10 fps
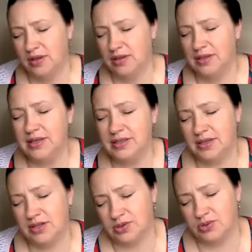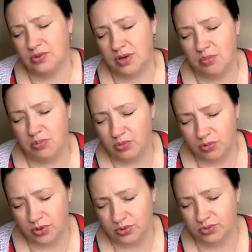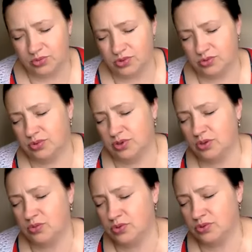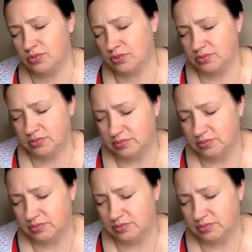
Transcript: неинтересную работу, что-то такое